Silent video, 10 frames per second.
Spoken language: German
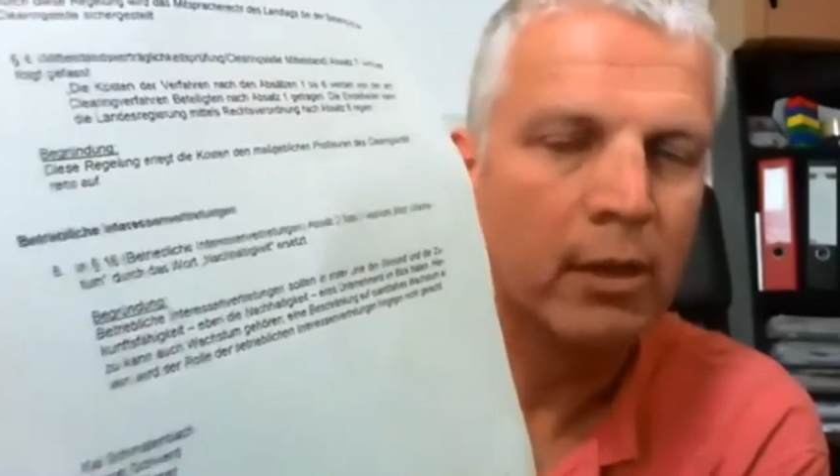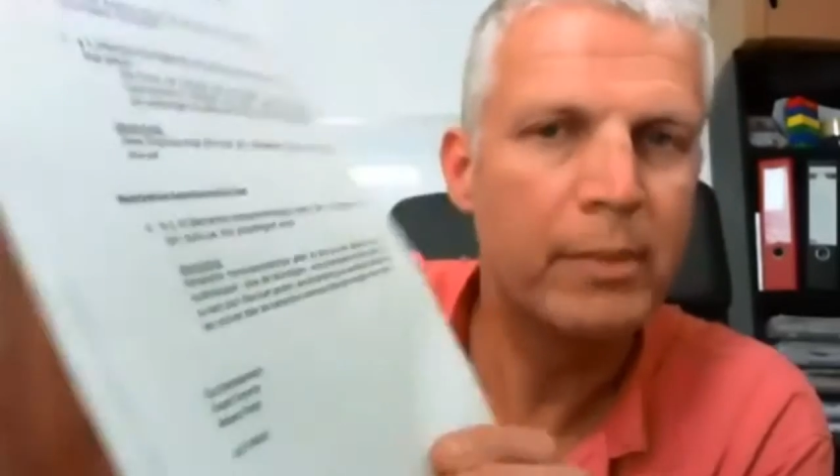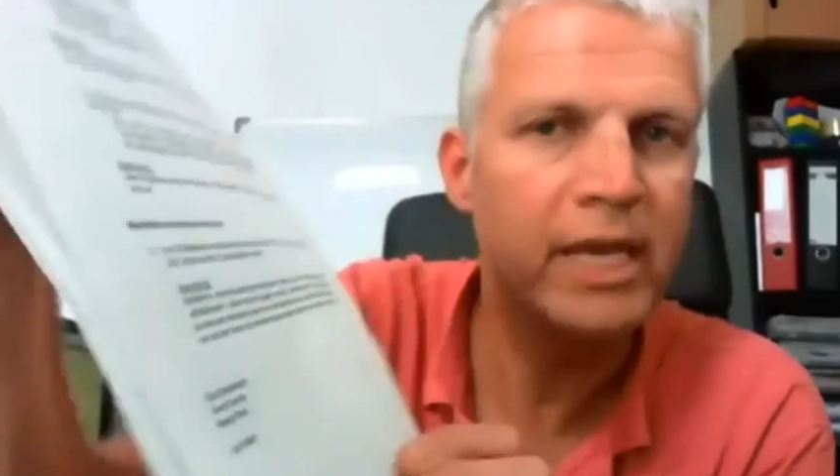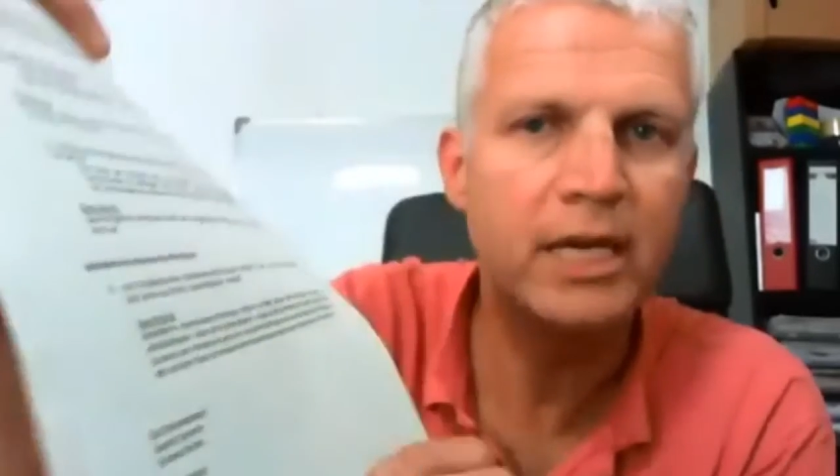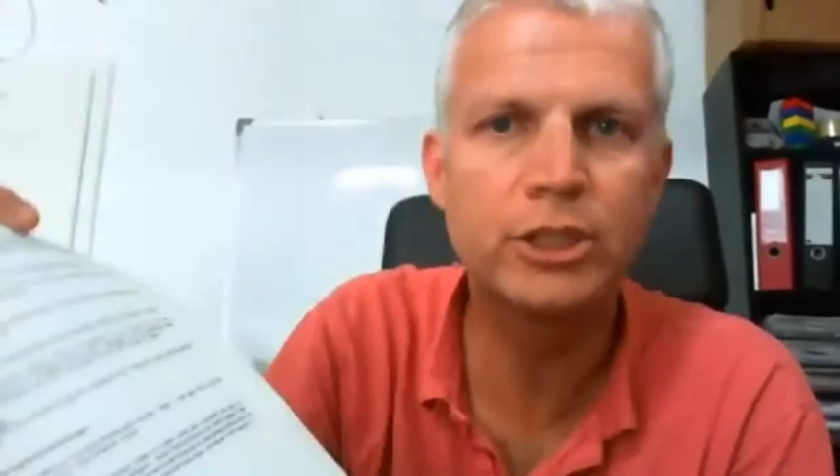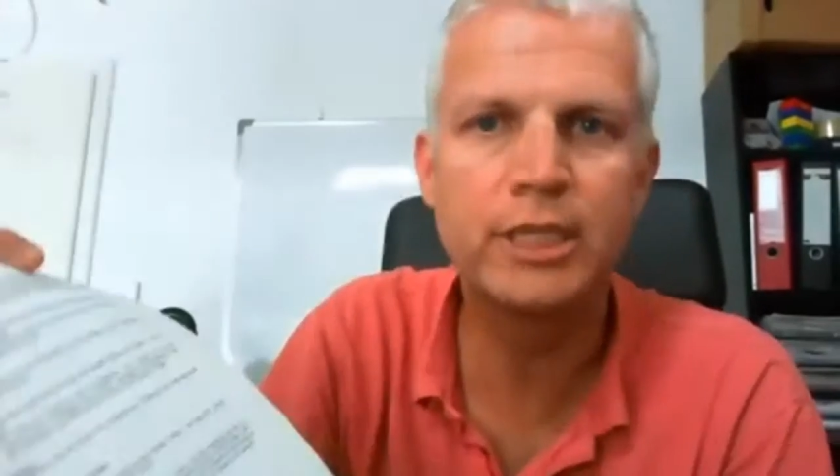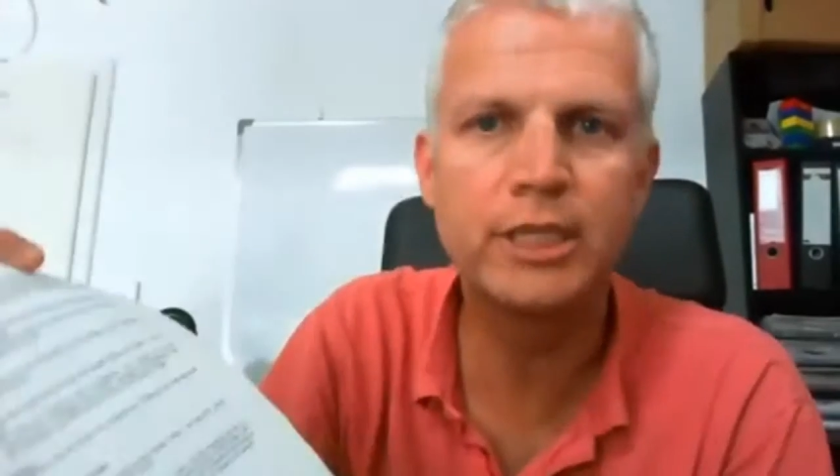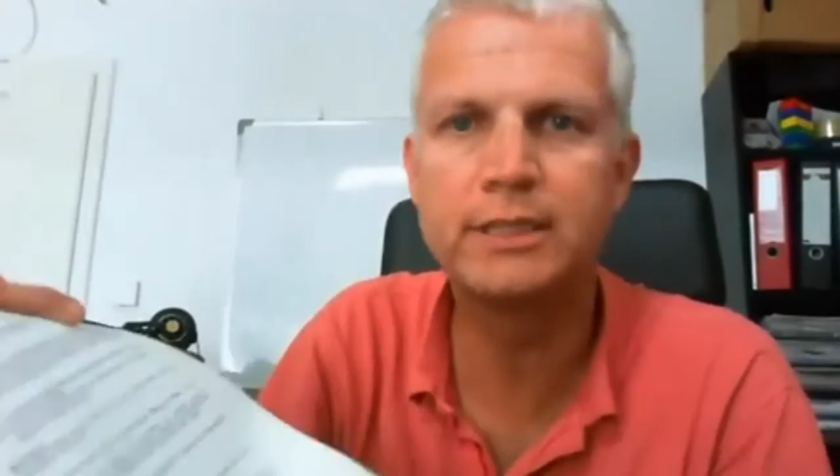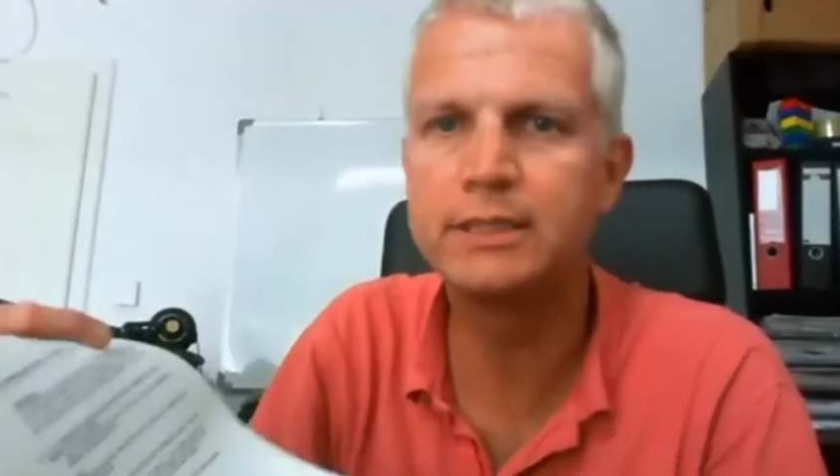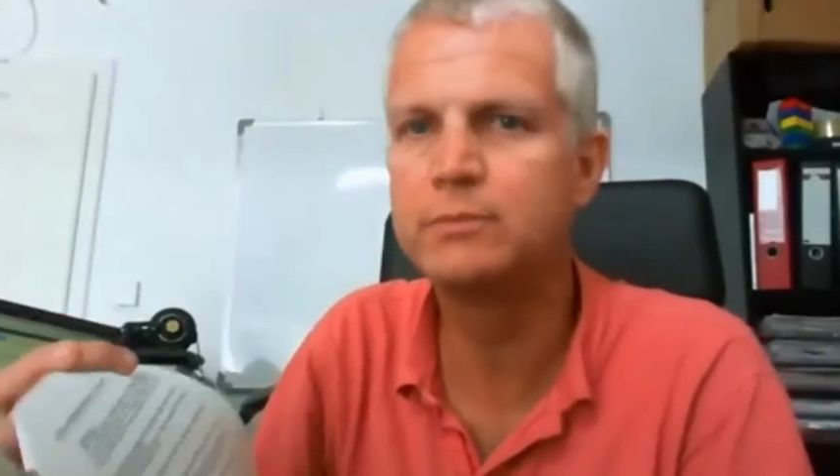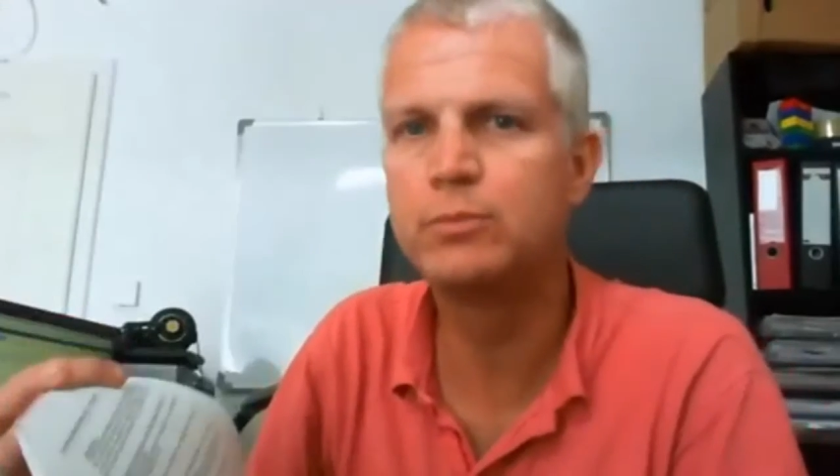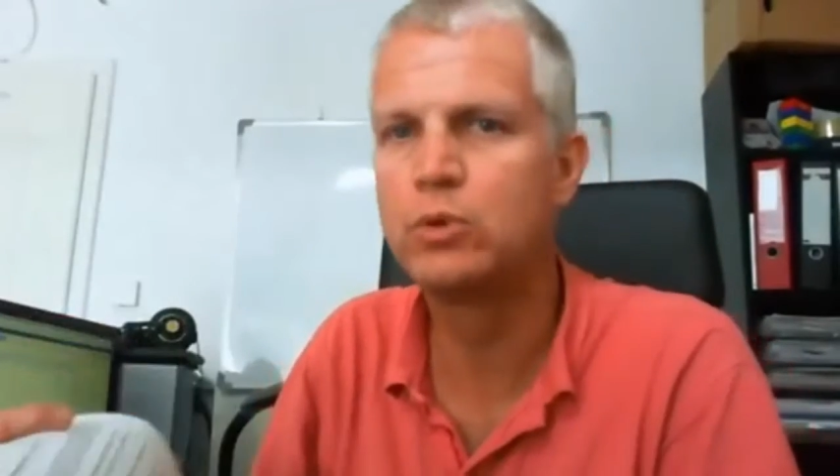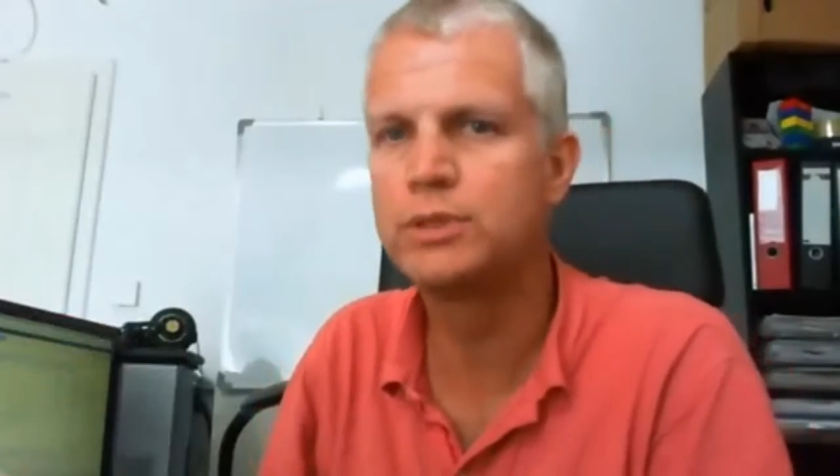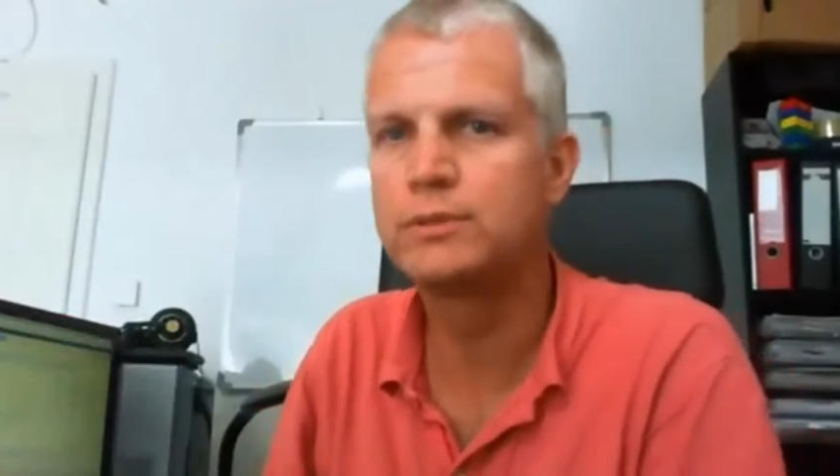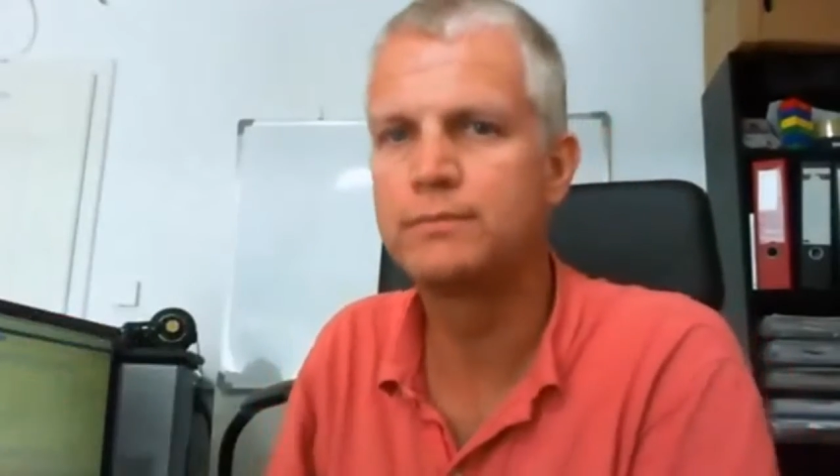Mehr steht in diesem
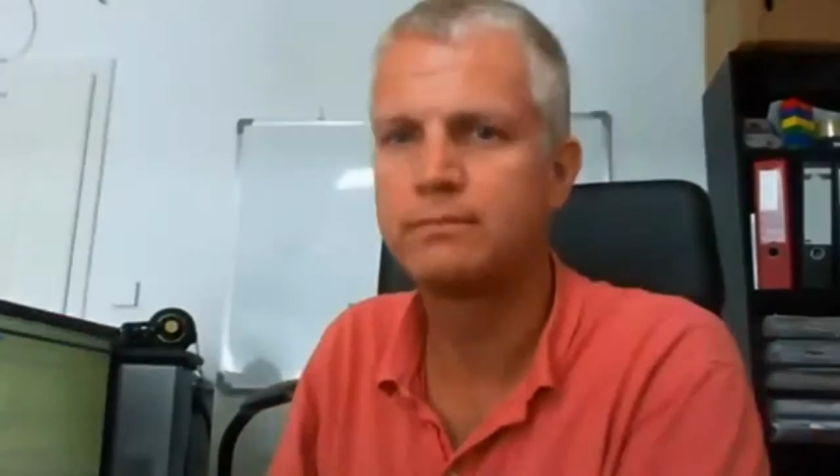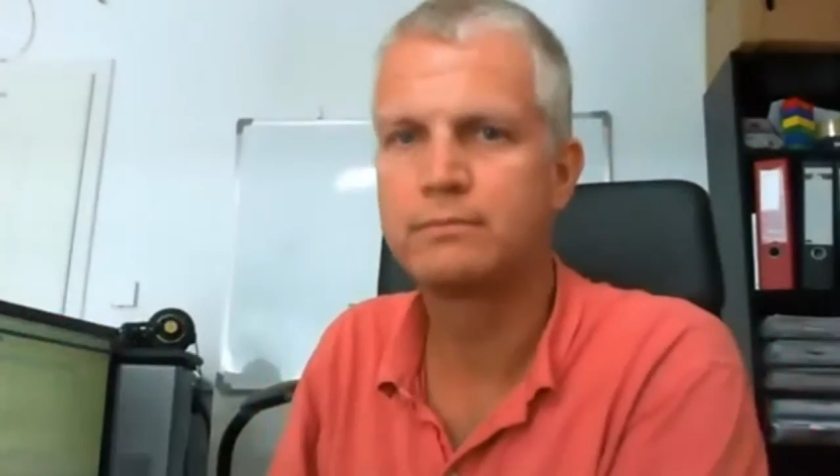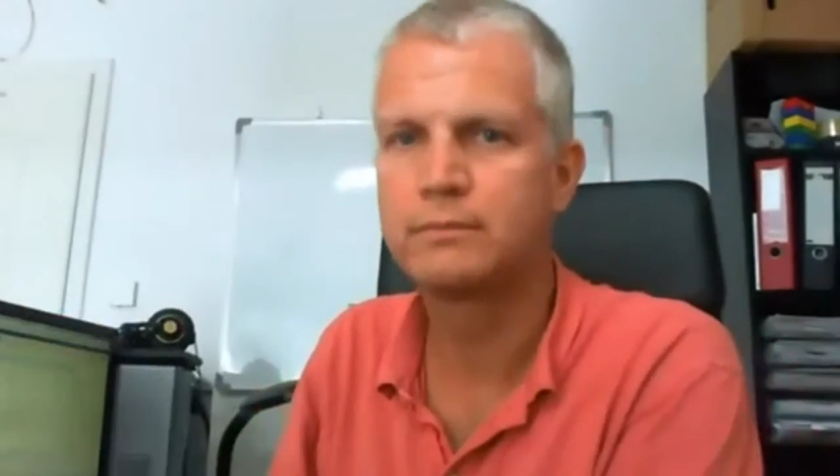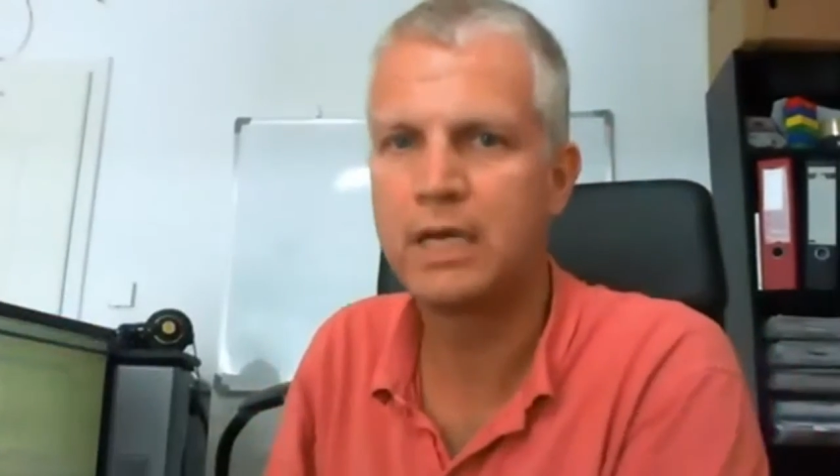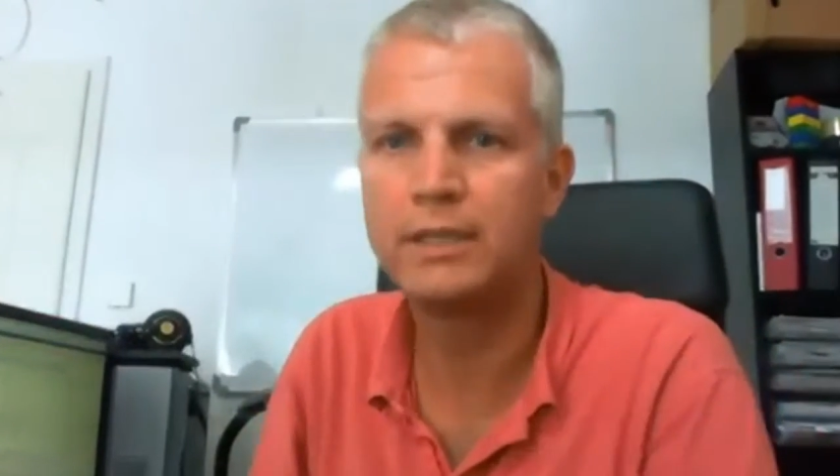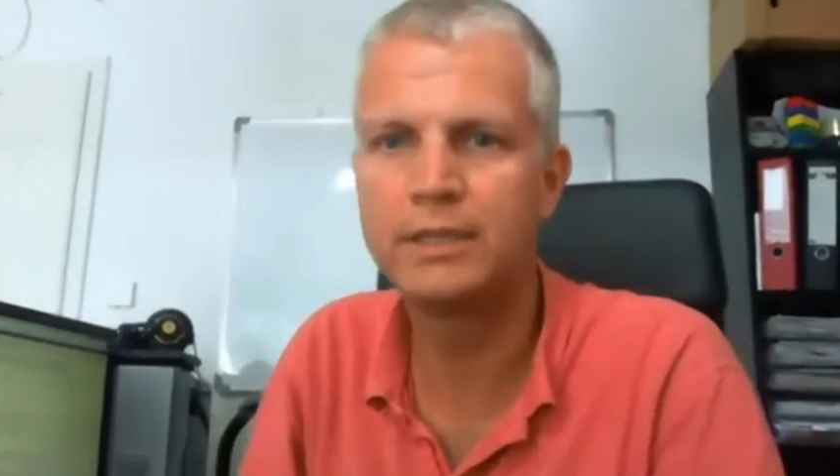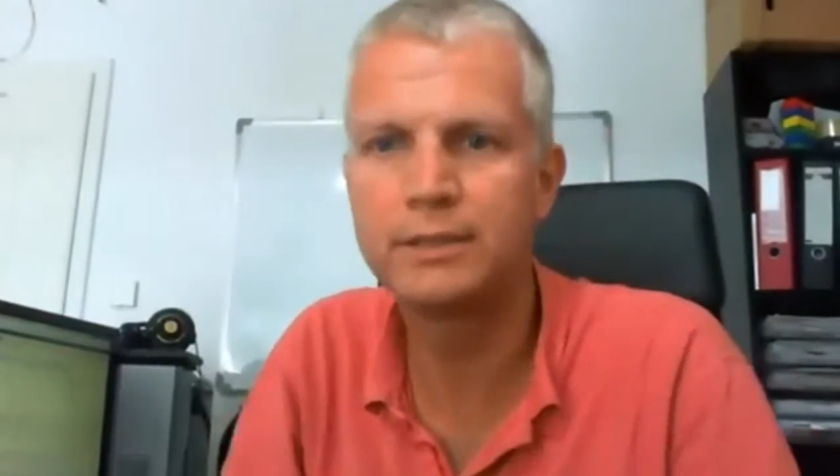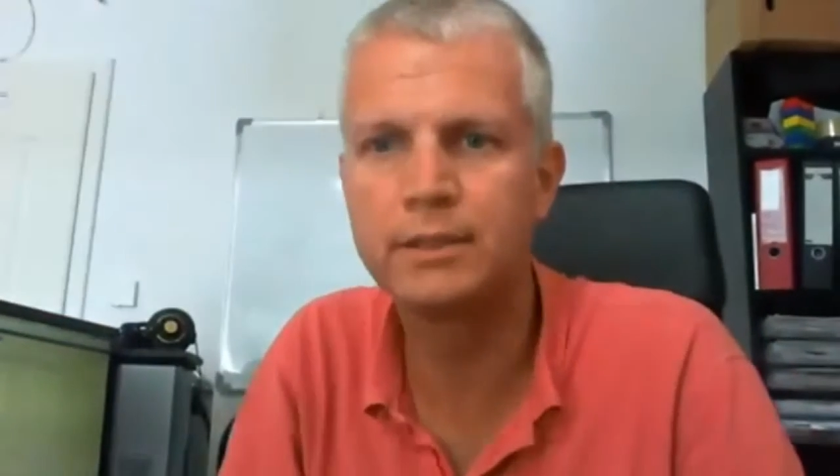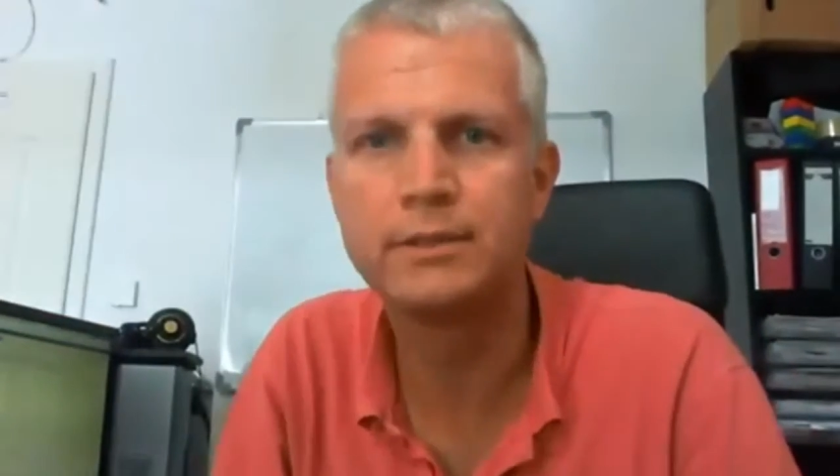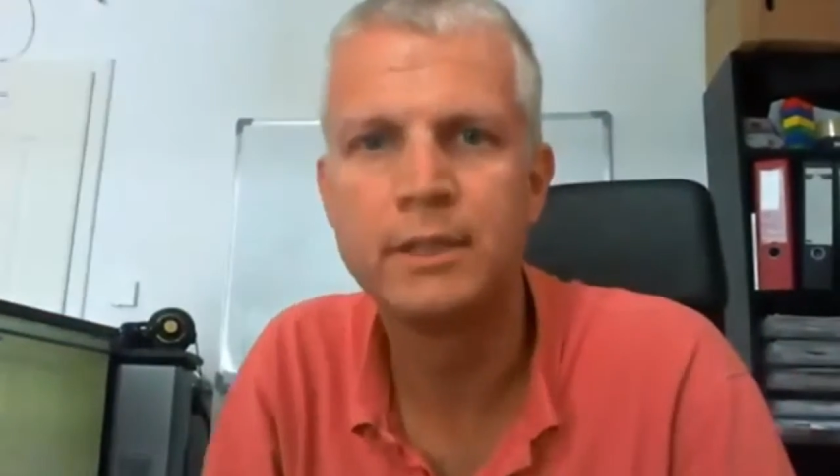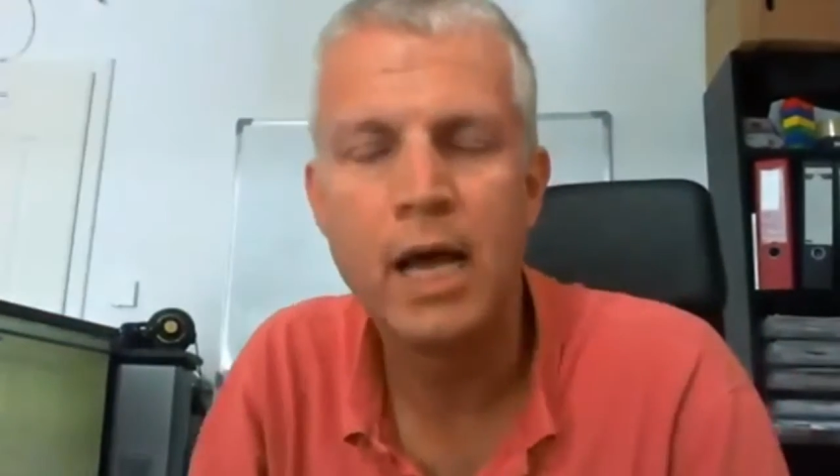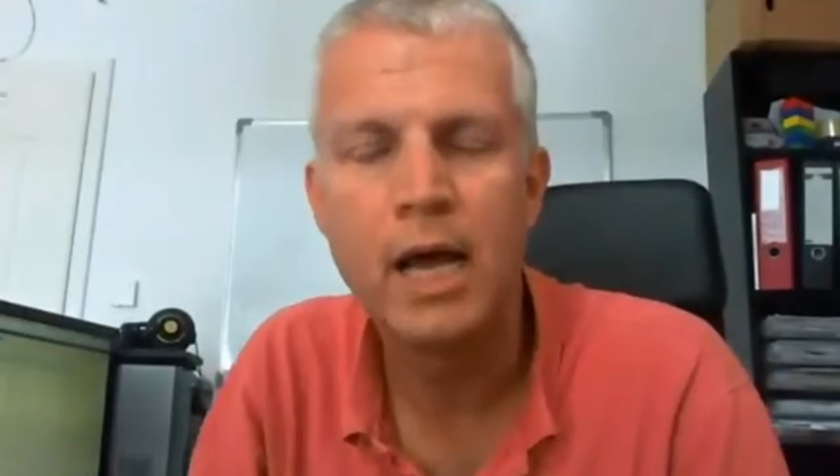Punkt gar nicht drin.